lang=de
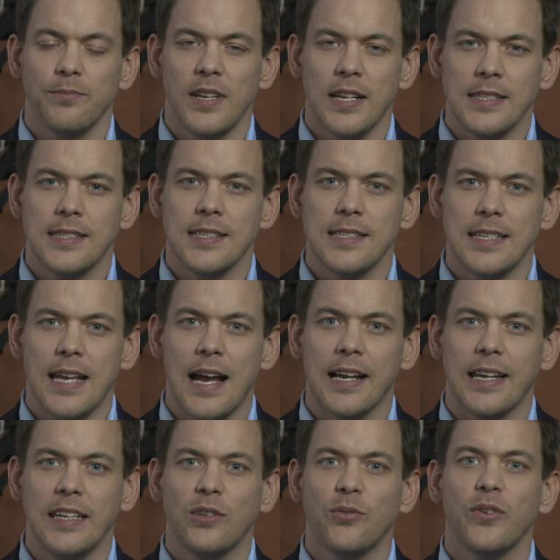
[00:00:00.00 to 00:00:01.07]
Letztes Jahr
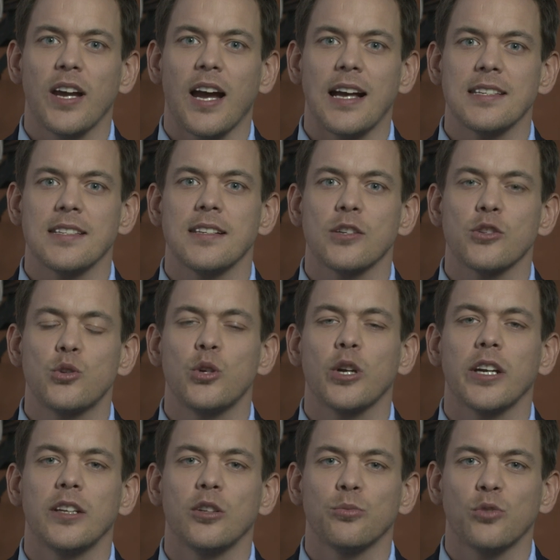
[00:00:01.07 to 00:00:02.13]
geht Firas nach Syrien,